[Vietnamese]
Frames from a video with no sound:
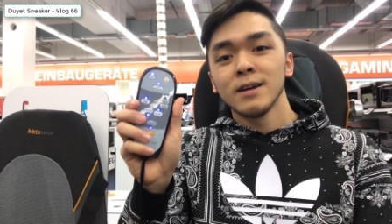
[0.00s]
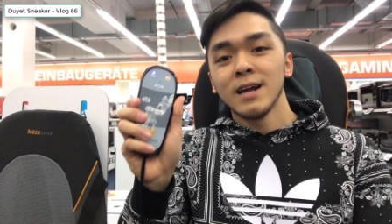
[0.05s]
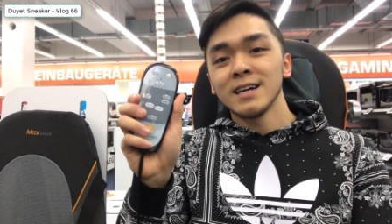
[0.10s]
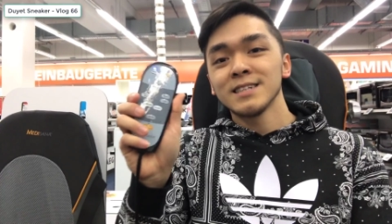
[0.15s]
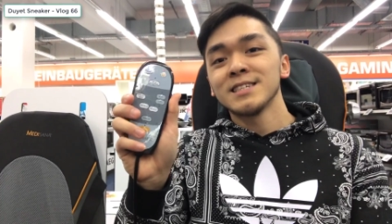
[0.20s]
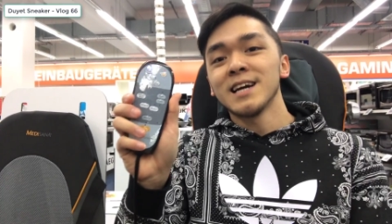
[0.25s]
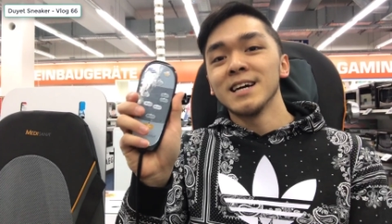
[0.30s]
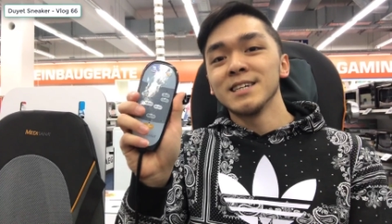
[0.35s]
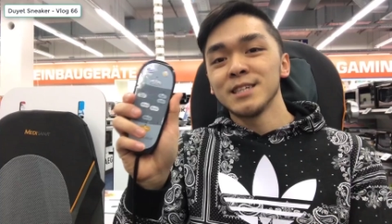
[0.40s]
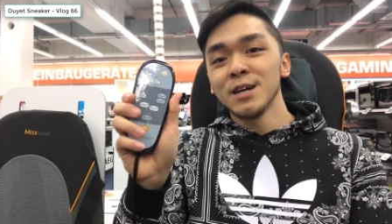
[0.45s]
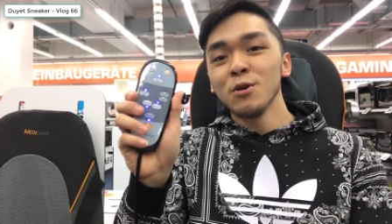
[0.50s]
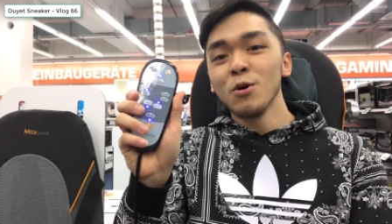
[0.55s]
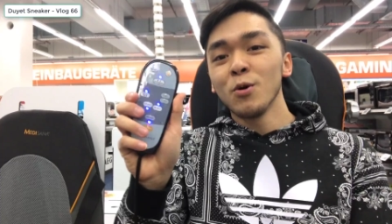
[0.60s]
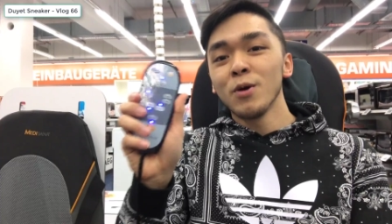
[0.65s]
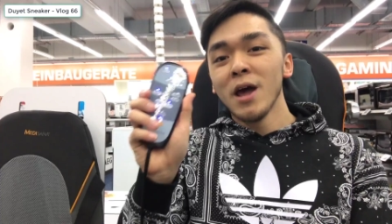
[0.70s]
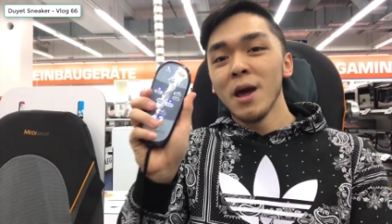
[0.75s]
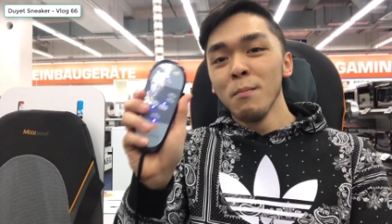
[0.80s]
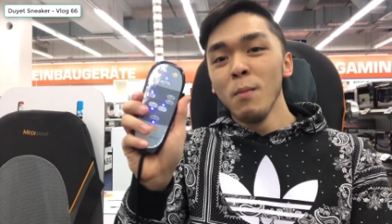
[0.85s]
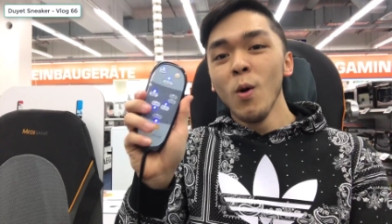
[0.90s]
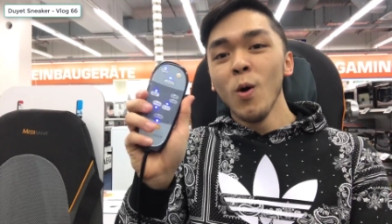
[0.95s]
đang chạy chế
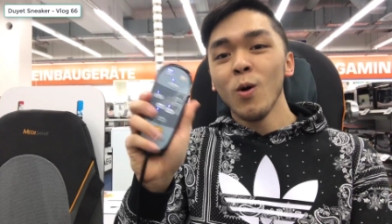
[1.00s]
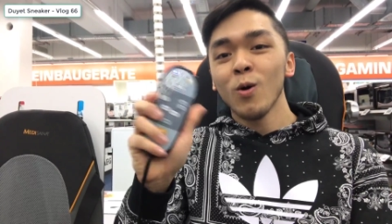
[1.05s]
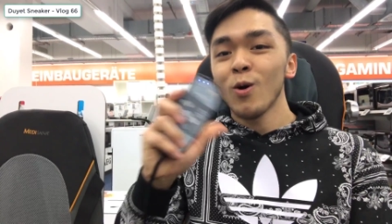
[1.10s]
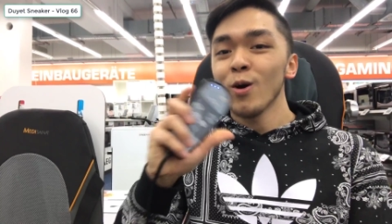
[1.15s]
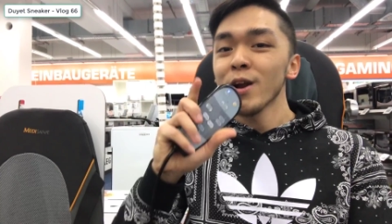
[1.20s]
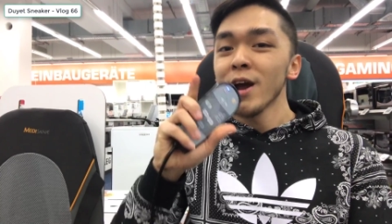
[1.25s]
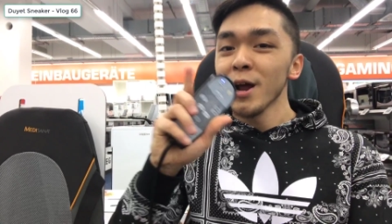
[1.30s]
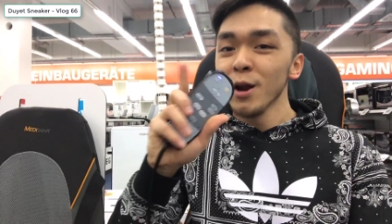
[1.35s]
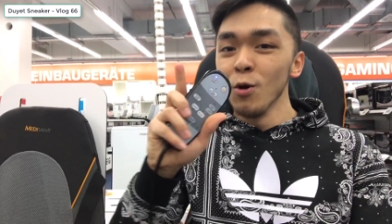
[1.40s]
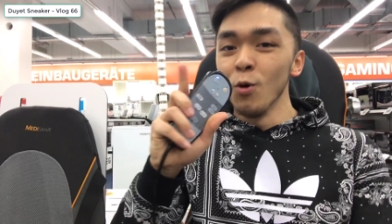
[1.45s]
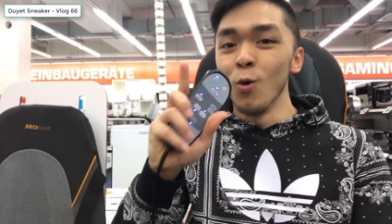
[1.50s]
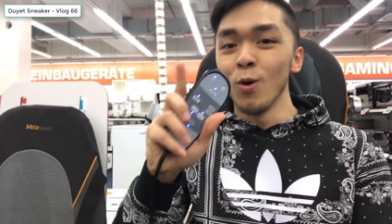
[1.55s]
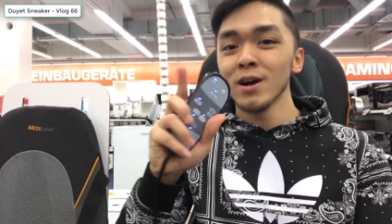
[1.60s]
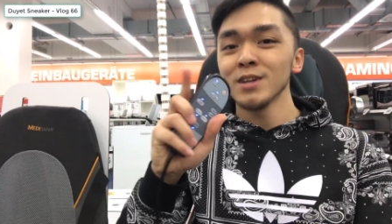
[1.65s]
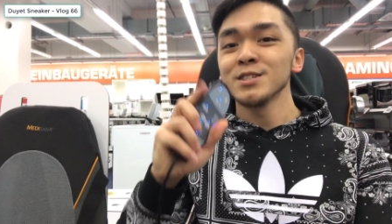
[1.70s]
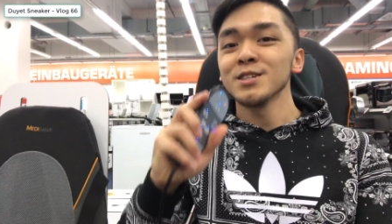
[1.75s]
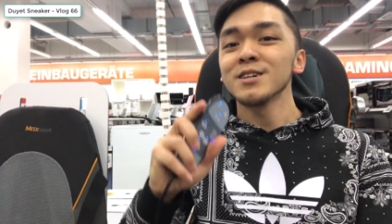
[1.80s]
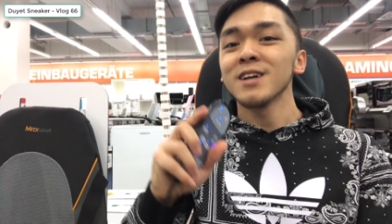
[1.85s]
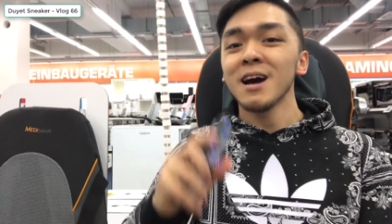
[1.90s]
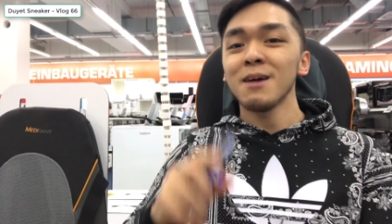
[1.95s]
độ demo có đầy đủ
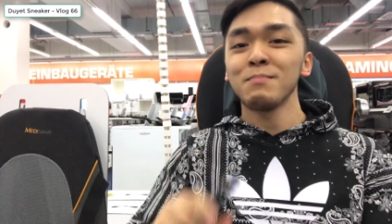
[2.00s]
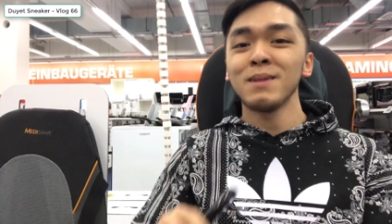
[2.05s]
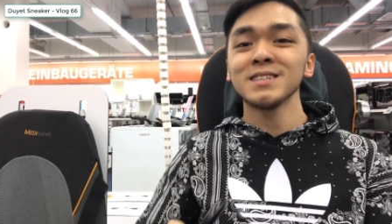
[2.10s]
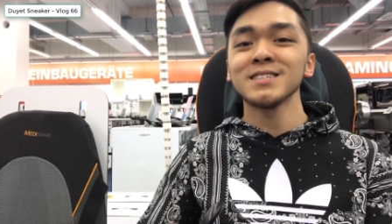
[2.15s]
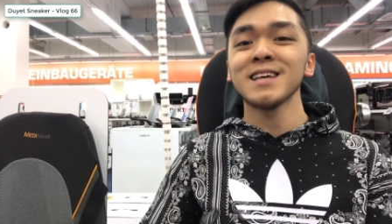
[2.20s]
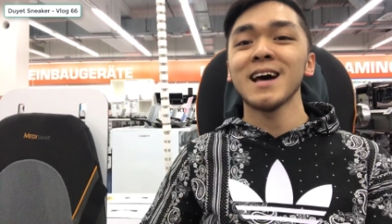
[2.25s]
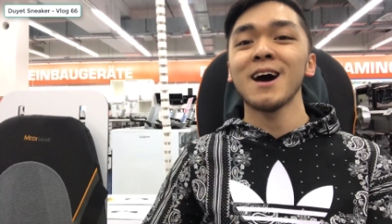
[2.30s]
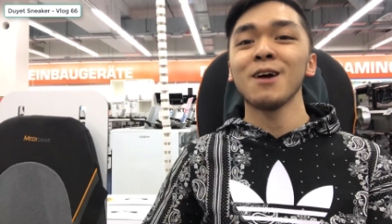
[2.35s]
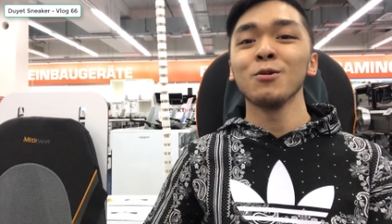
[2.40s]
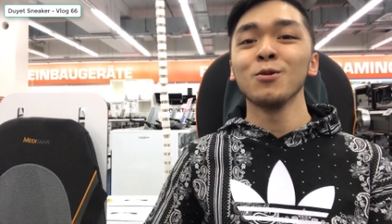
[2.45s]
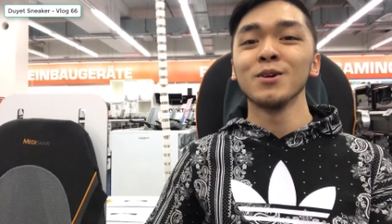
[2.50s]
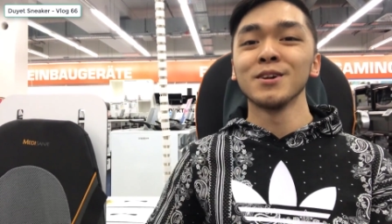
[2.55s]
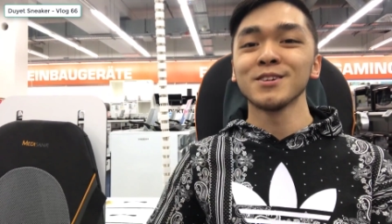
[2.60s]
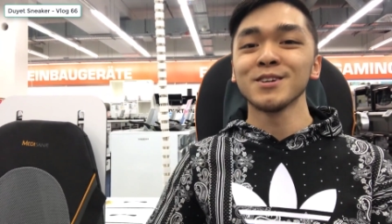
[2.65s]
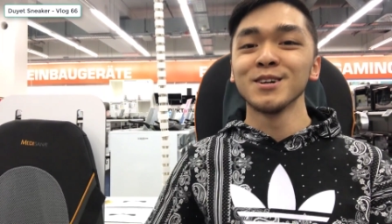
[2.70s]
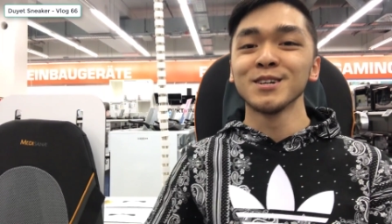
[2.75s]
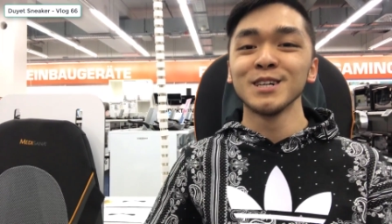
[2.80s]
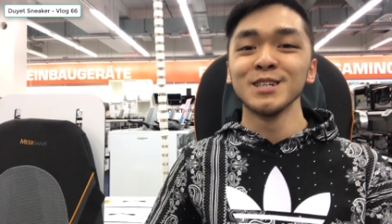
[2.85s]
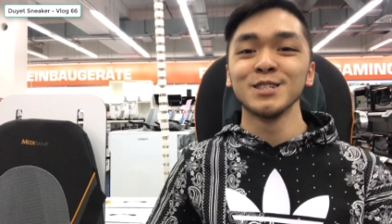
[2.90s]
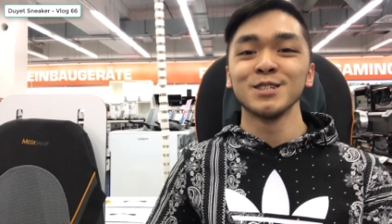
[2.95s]
các chức năng massage luôn
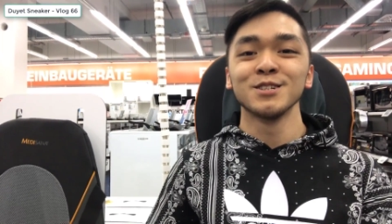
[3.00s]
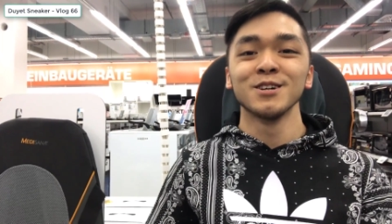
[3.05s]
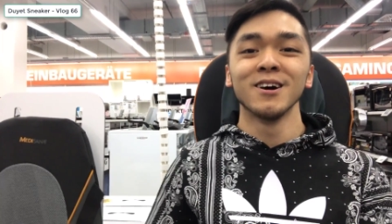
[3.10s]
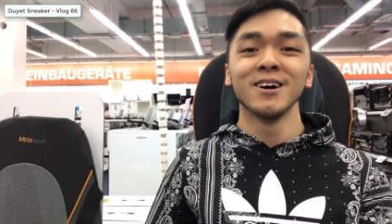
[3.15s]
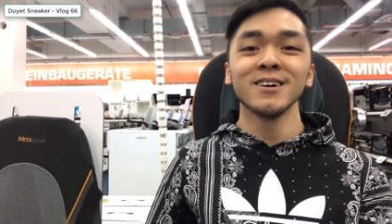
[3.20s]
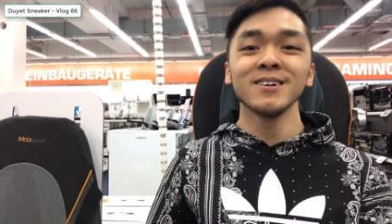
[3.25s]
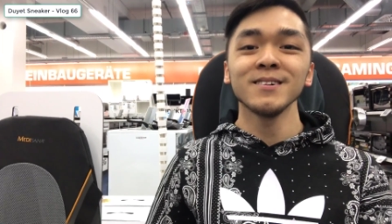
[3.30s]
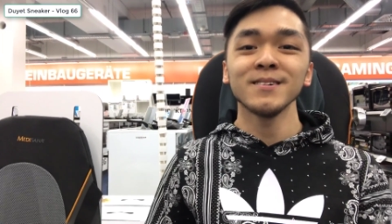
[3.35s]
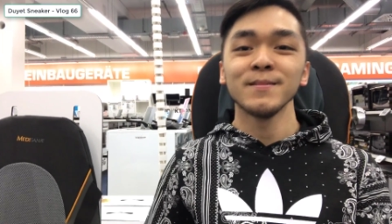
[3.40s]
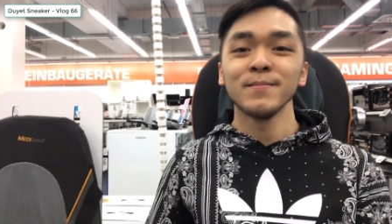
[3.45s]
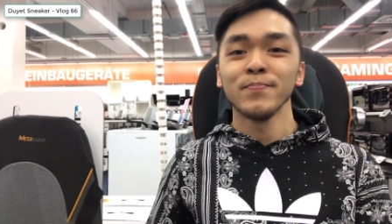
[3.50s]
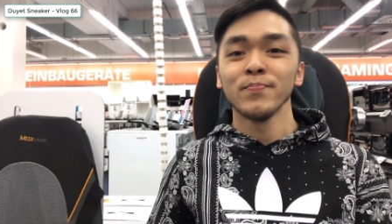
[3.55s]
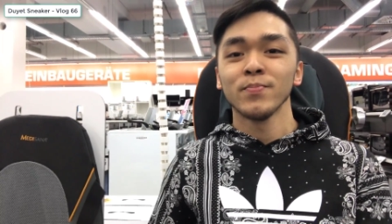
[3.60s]
cực kỳ sướng